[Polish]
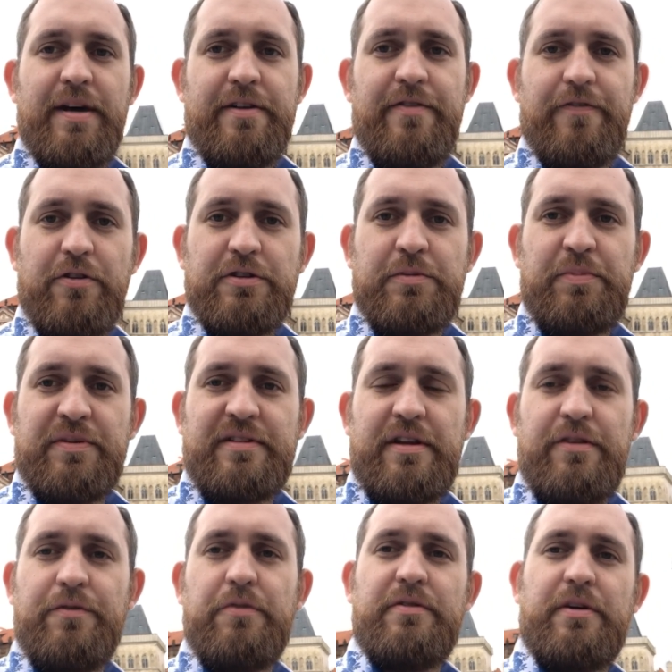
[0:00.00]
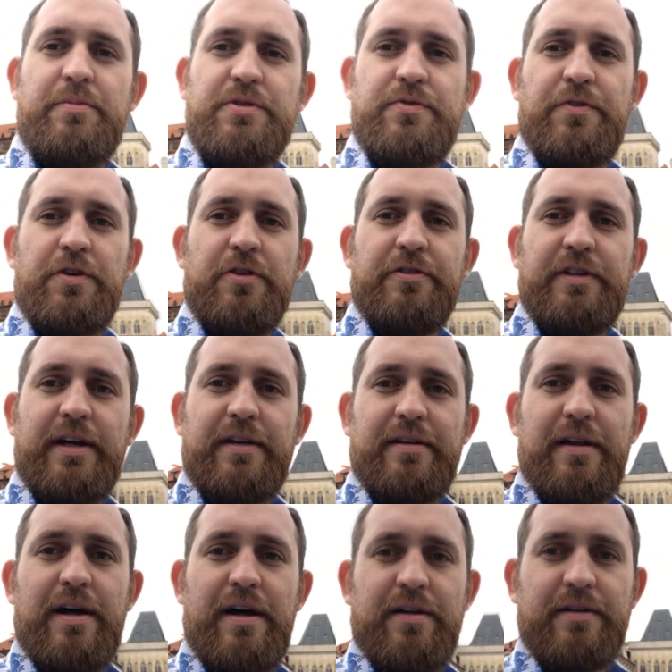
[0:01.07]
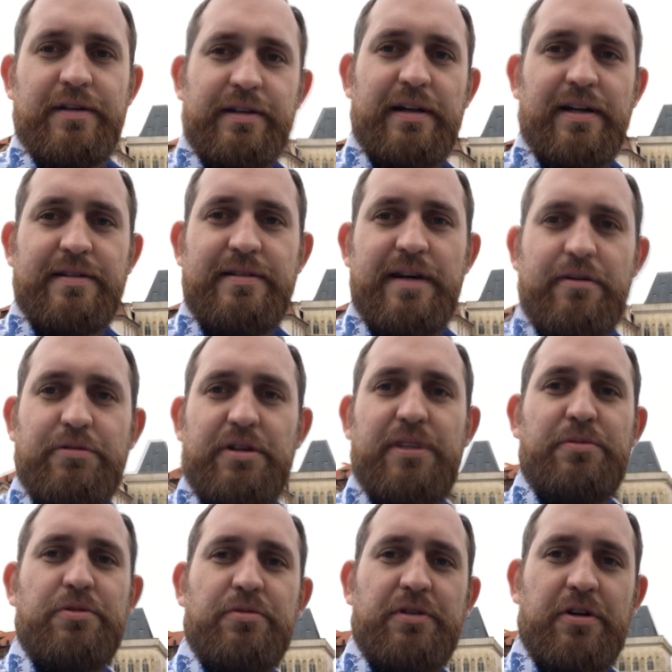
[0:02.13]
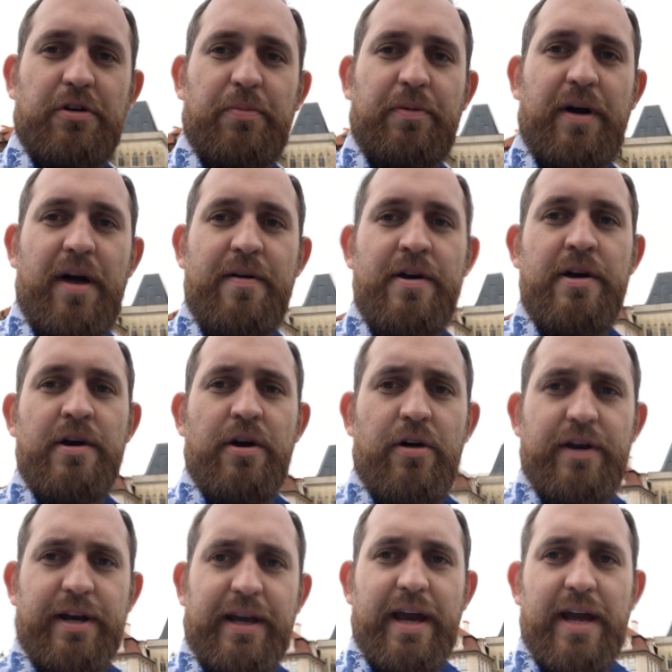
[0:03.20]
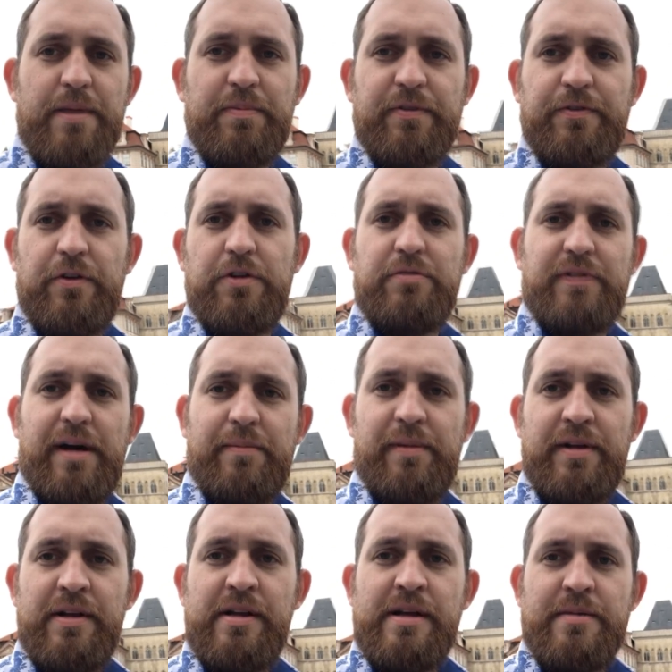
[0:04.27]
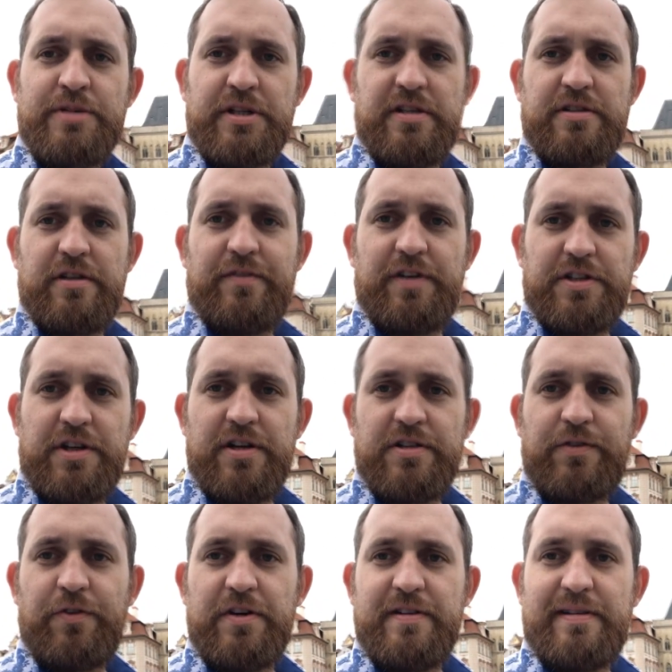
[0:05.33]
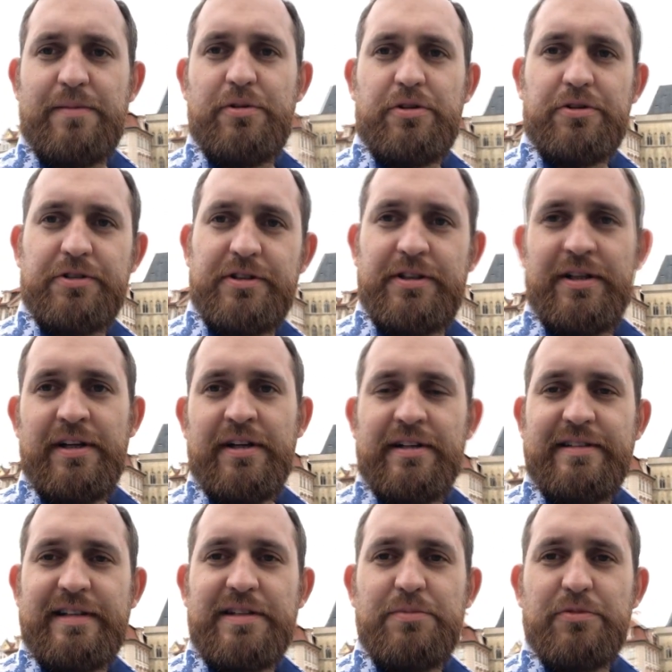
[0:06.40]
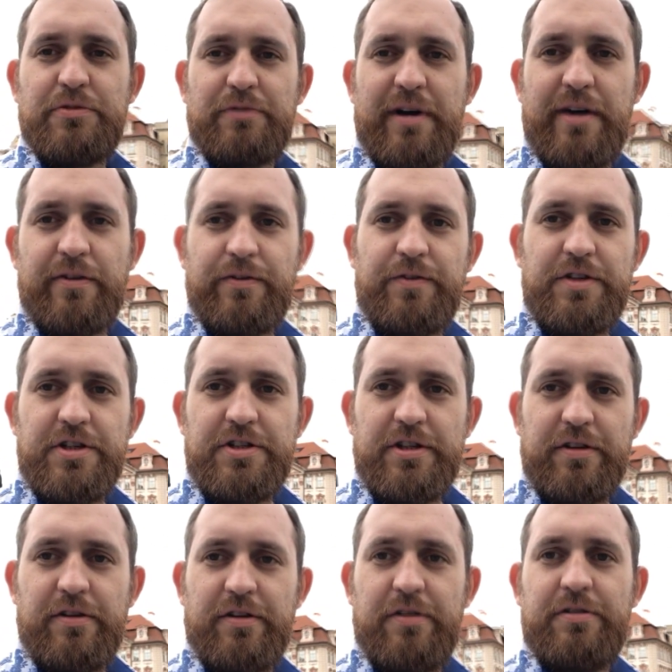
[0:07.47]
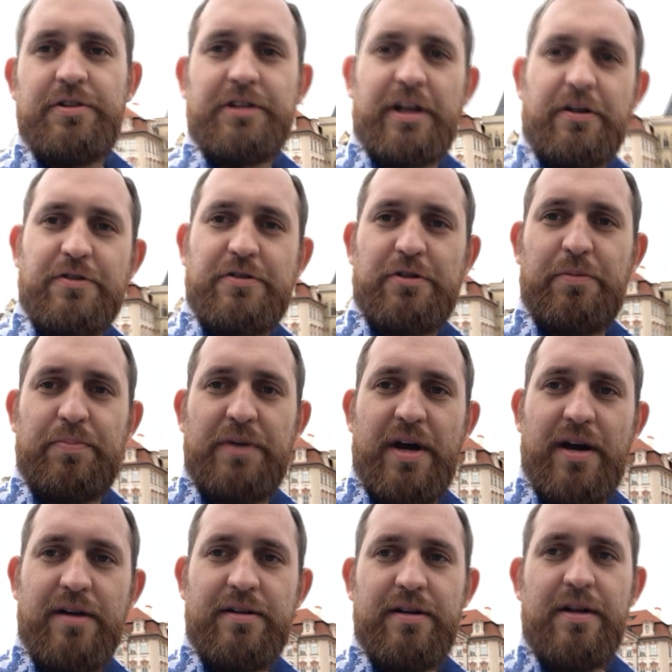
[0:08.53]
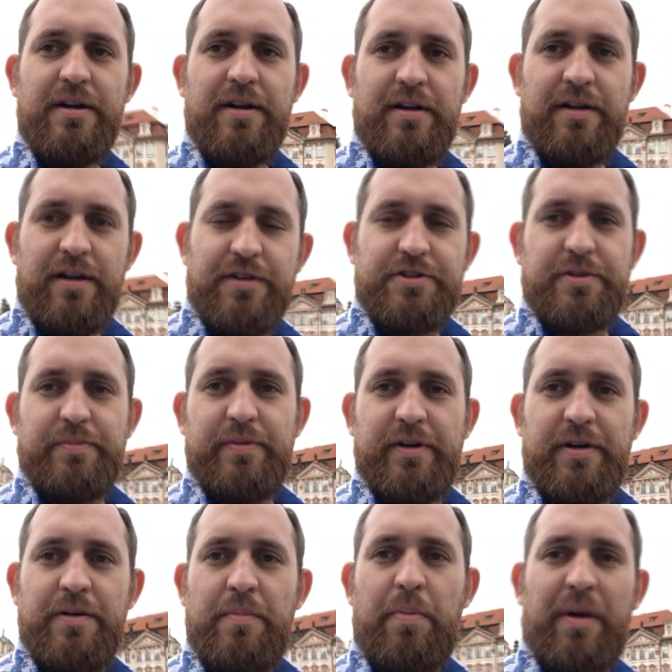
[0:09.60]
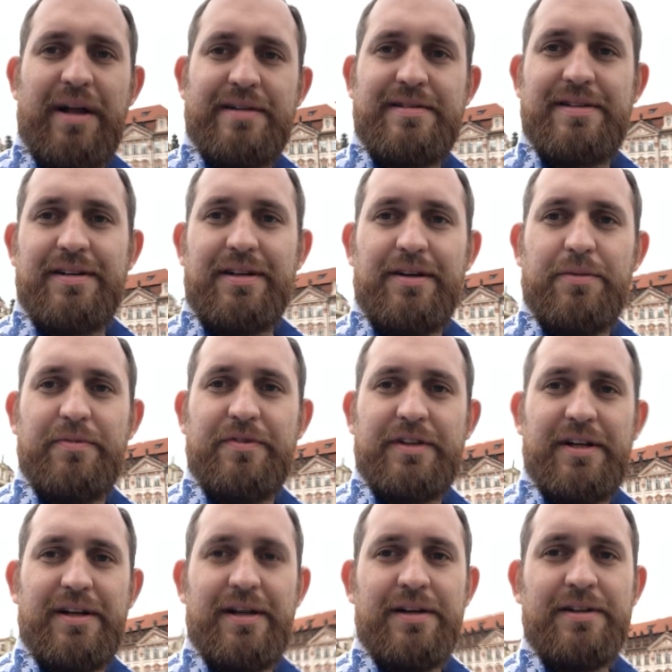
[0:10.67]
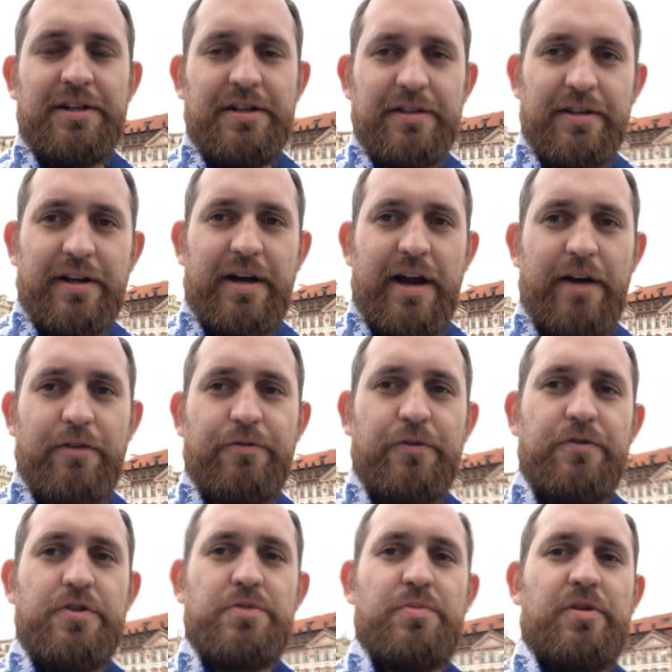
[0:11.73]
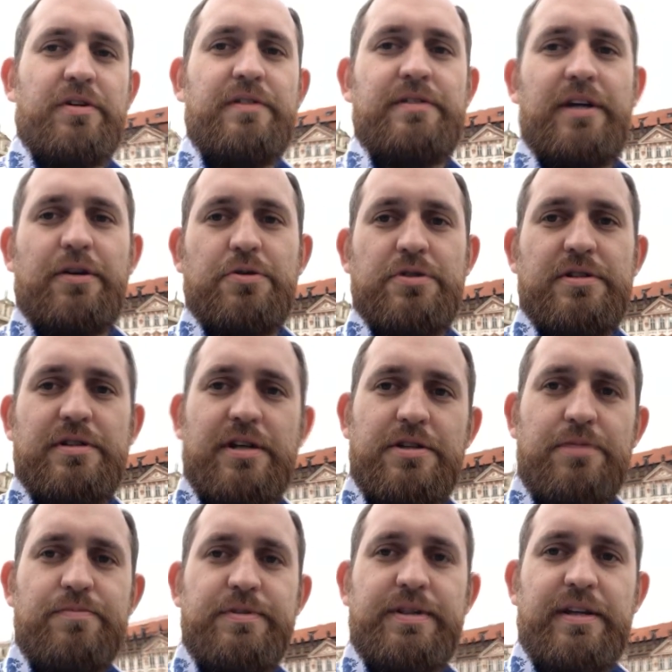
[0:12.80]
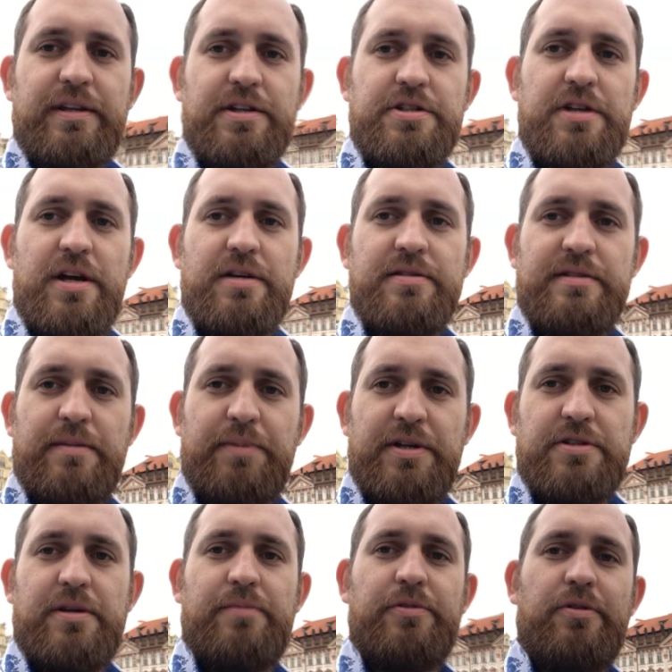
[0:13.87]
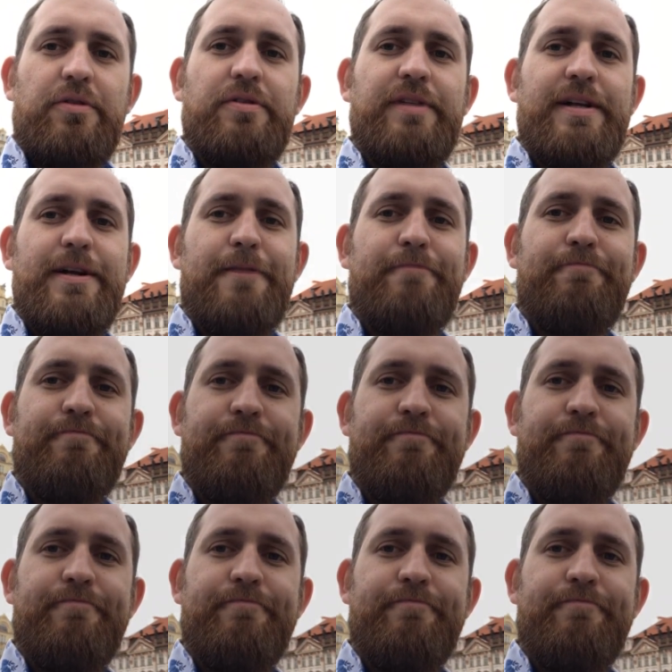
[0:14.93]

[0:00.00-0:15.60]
Revolt postanowił zrobić wyjątek dla redakcji autonaminuty.org i pozwolił nam przetestować swoje samochody, zanim usługa rozwinie się do tego stopnia, żeby Polacy i obywatele innych krajów również mogli z niej korzystać. Serdecznie zapraszam do oglądania.